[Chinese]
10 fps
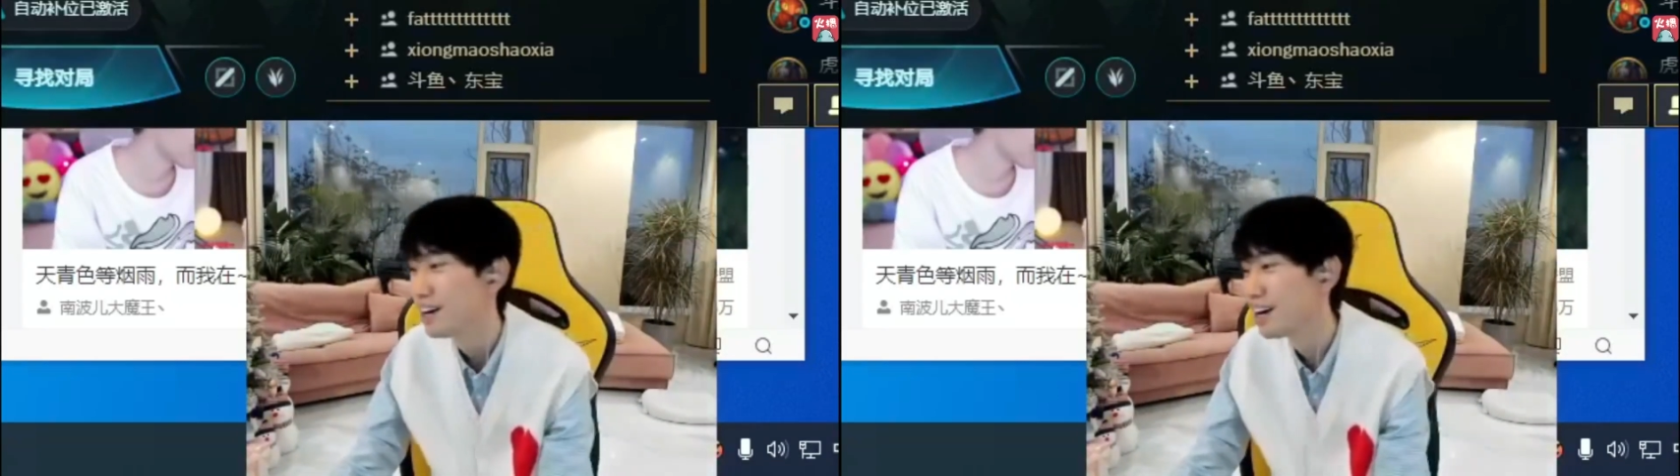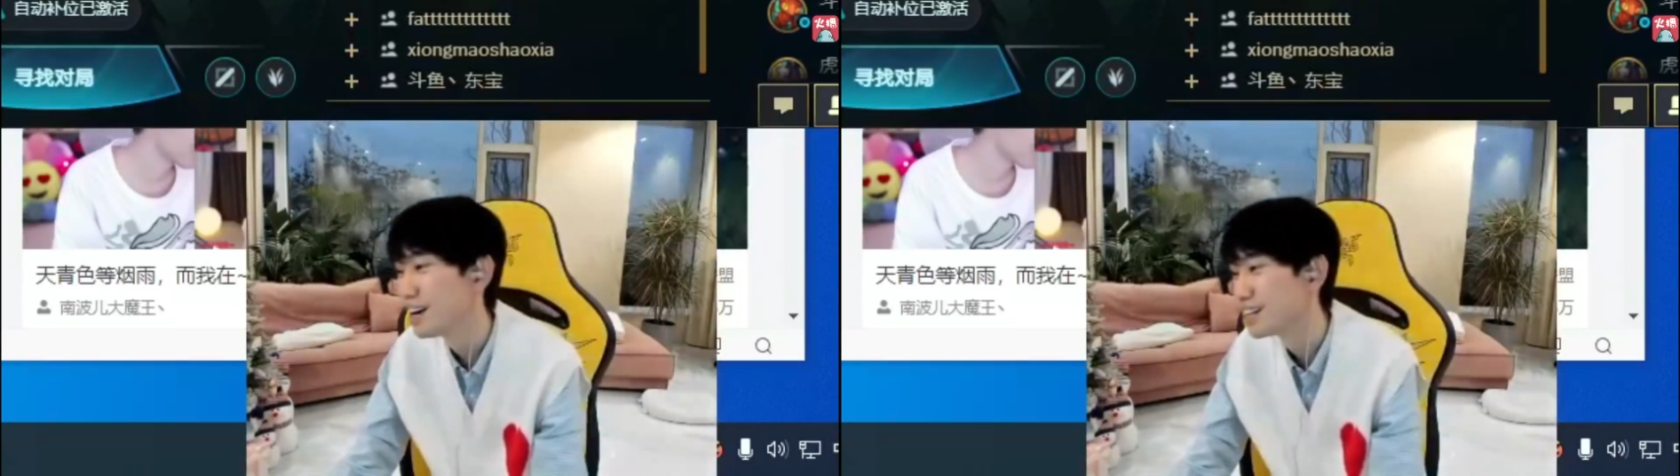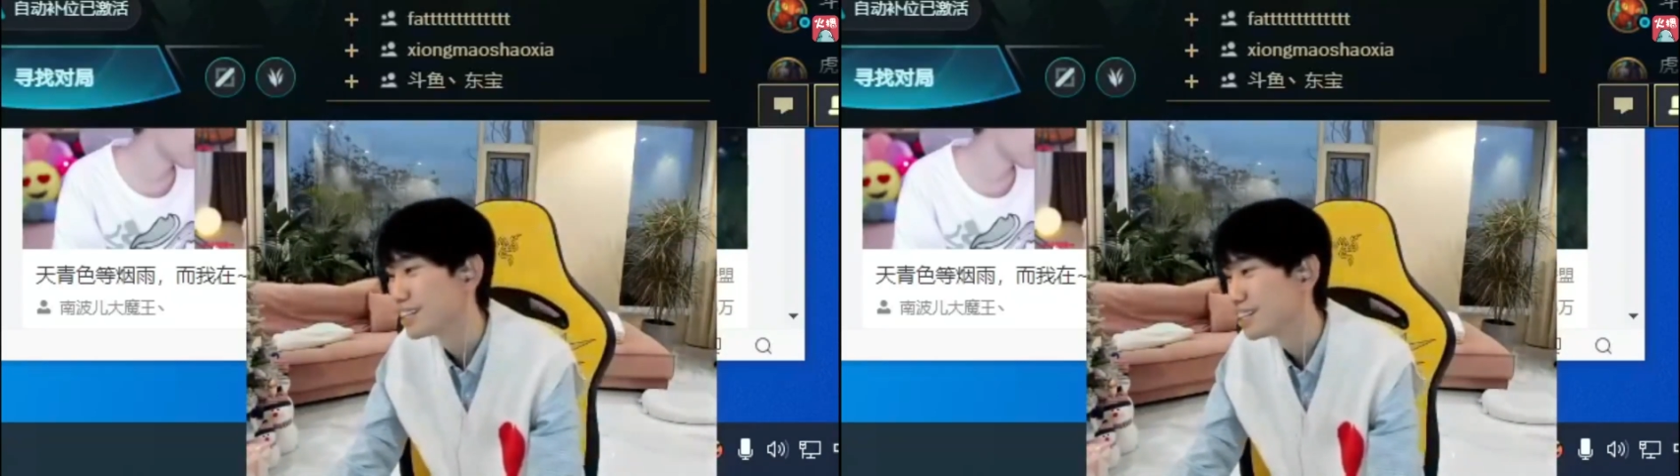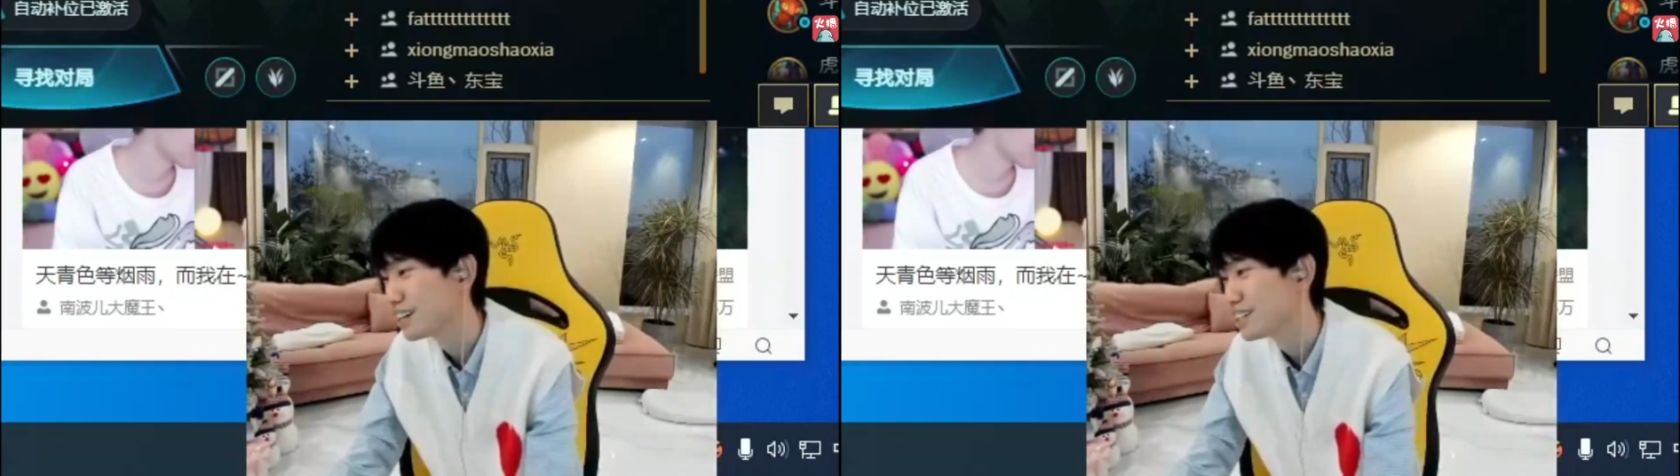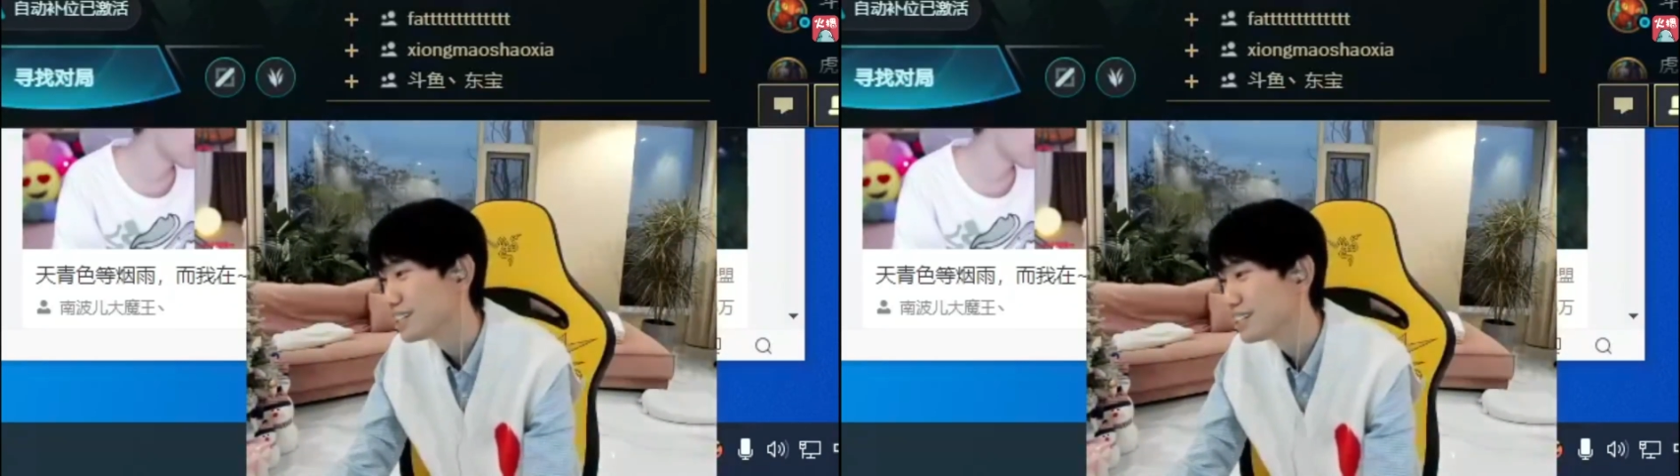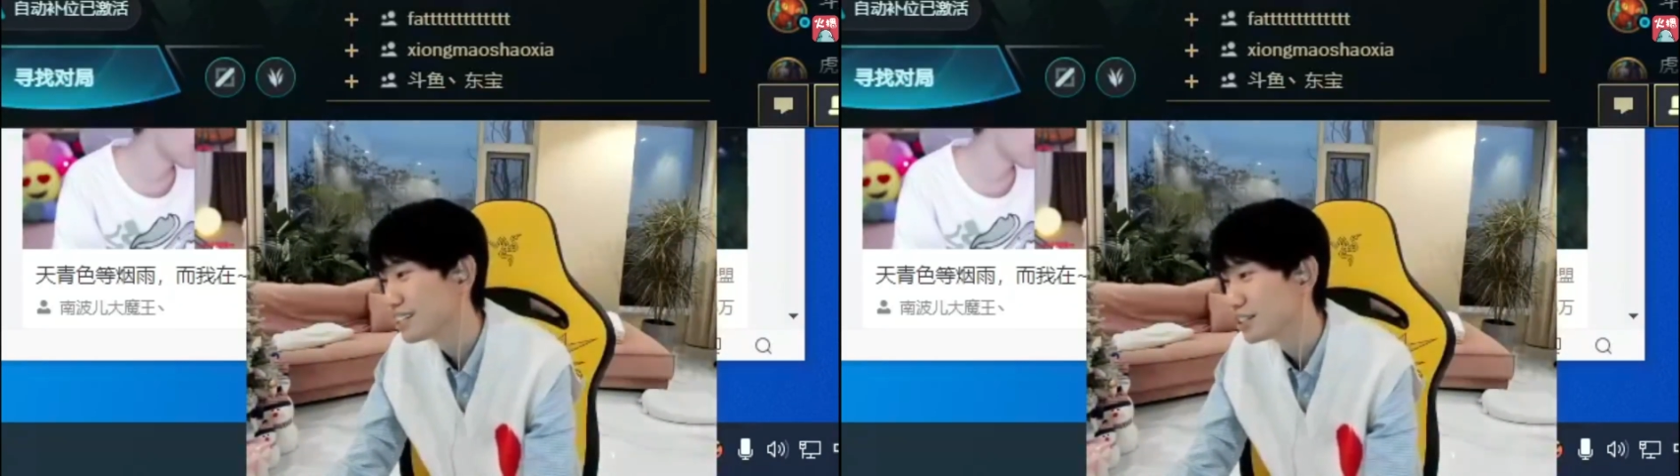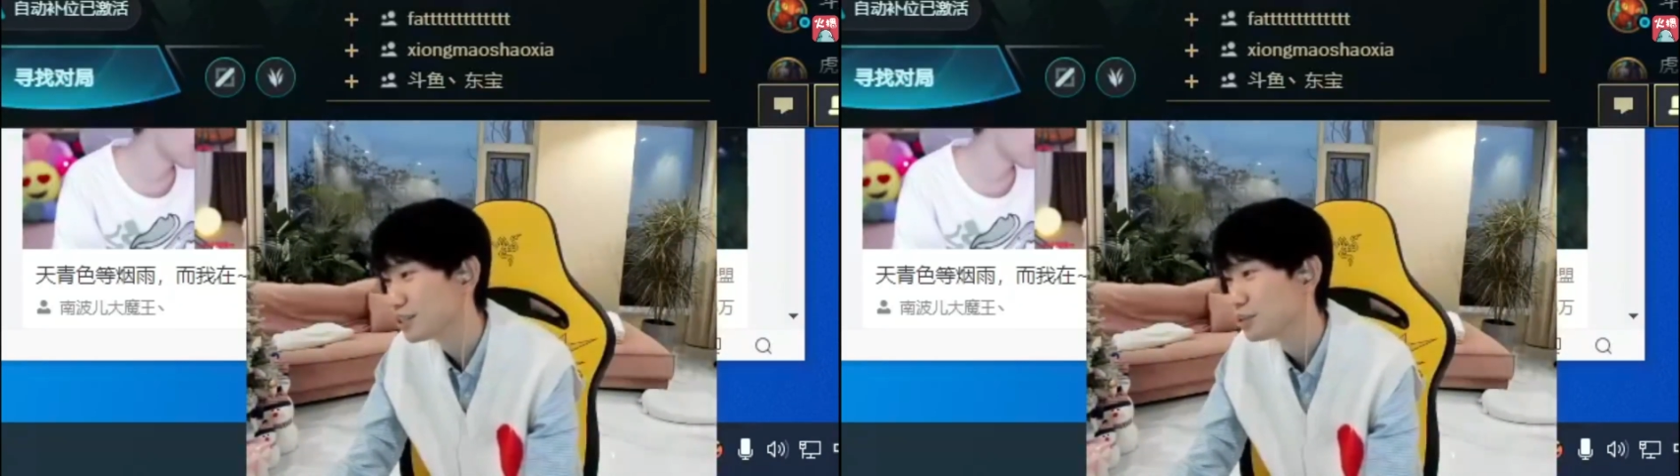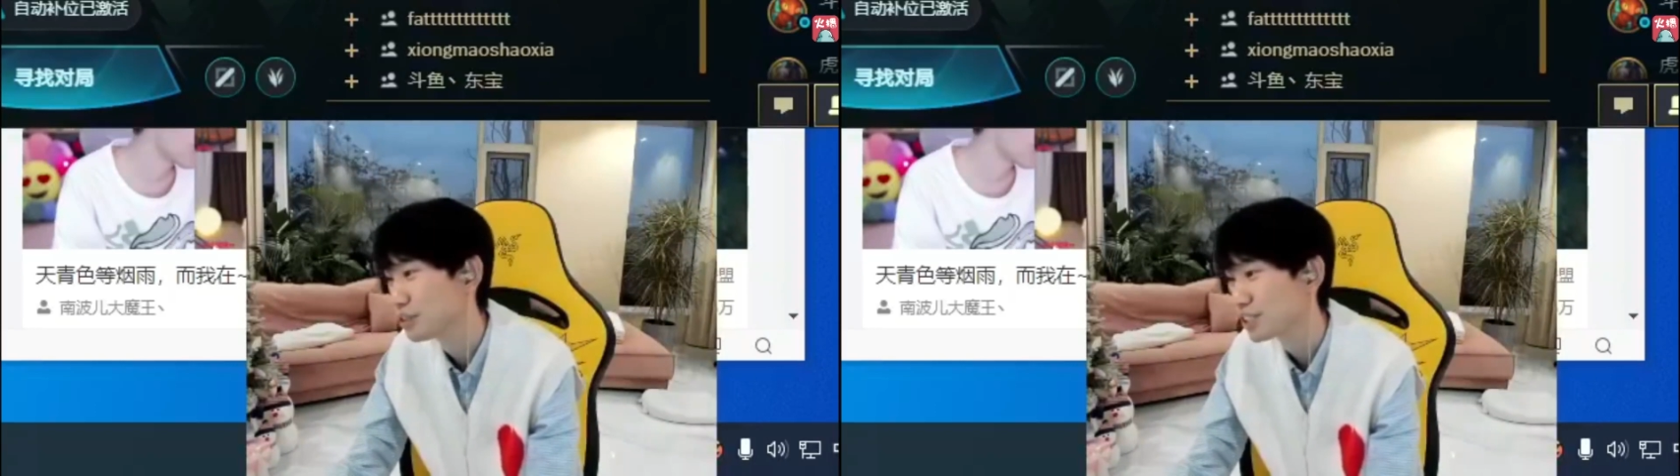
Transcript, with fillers: 二零二一年的我